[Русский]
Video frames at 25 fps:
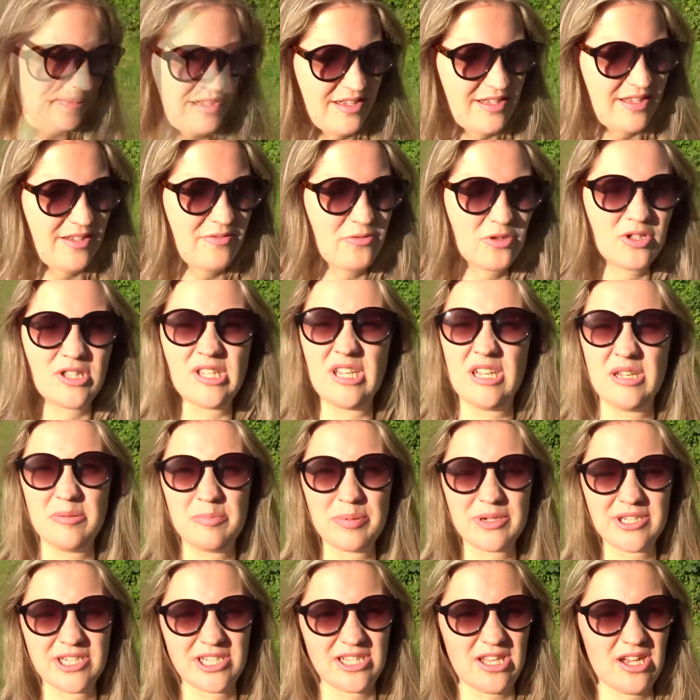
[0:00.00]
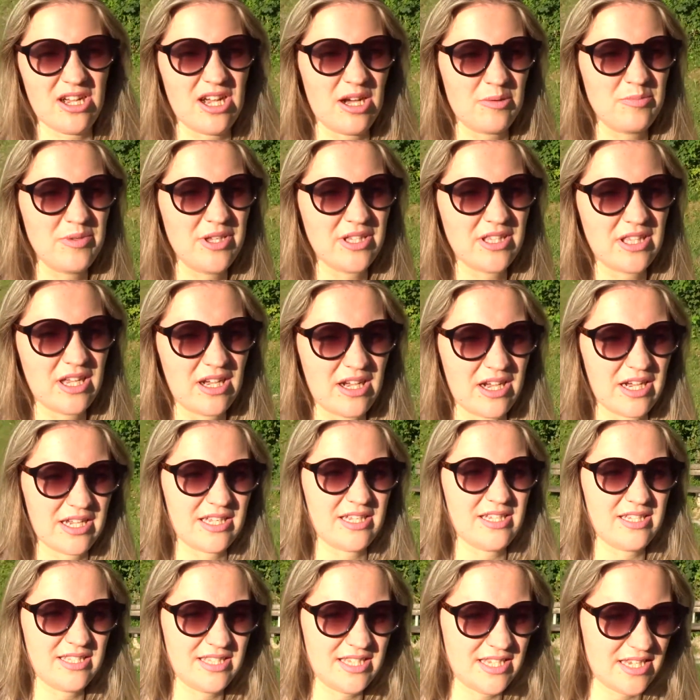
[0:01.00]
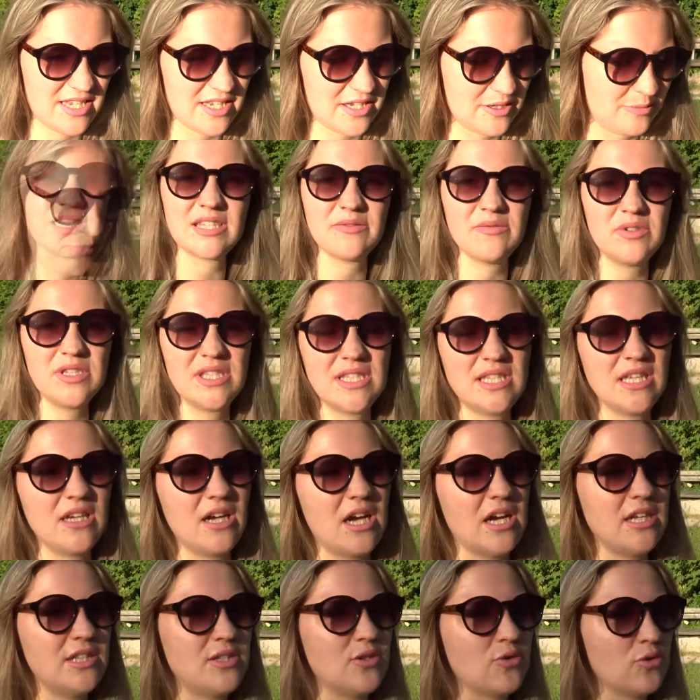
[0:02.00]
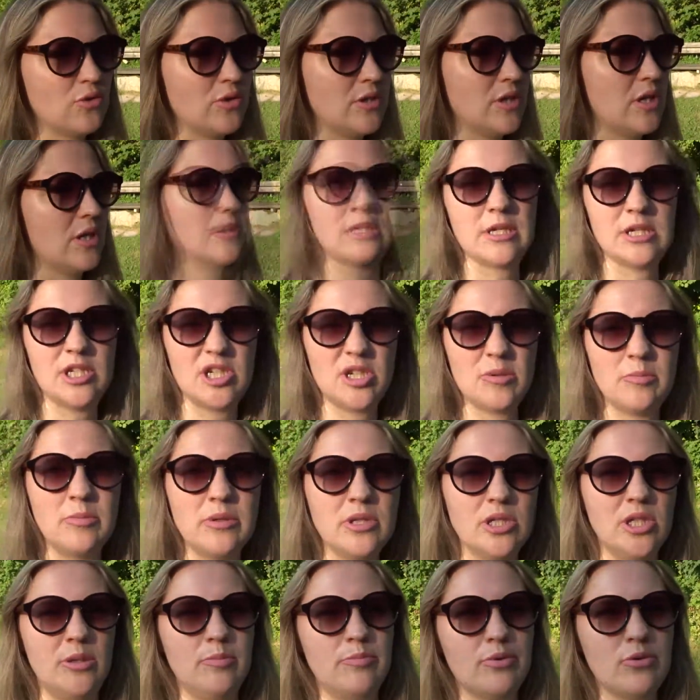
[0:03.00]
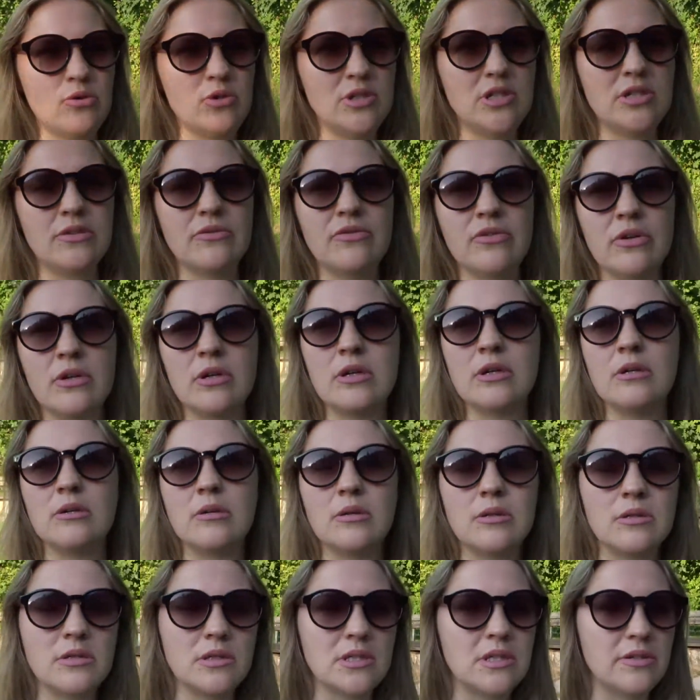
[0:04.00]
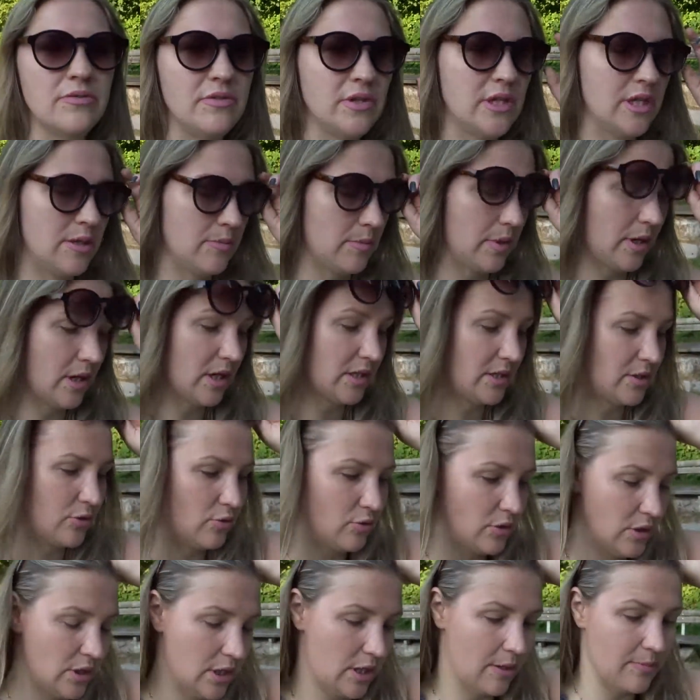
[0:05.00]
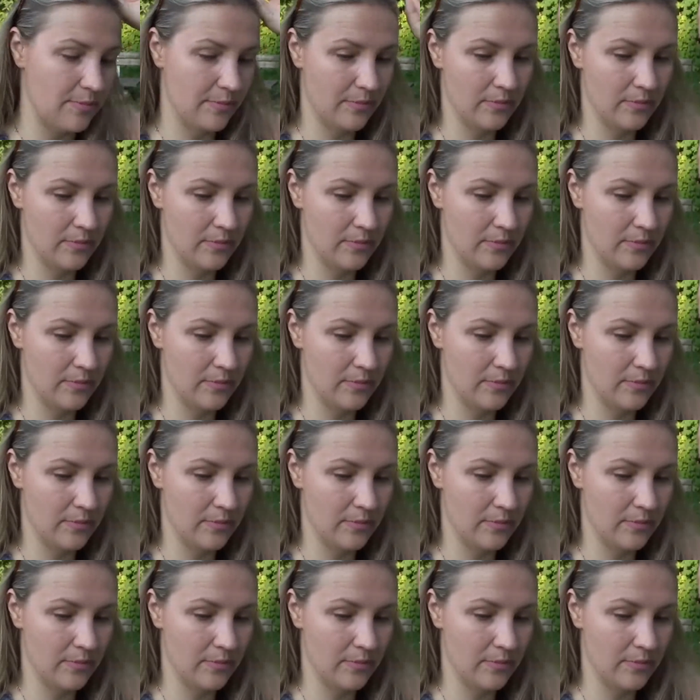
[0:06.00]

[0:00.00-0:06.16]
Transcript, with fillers: И вот пришла ко мне такая идея завести котенка. Саша был не против. Завели мы котенка.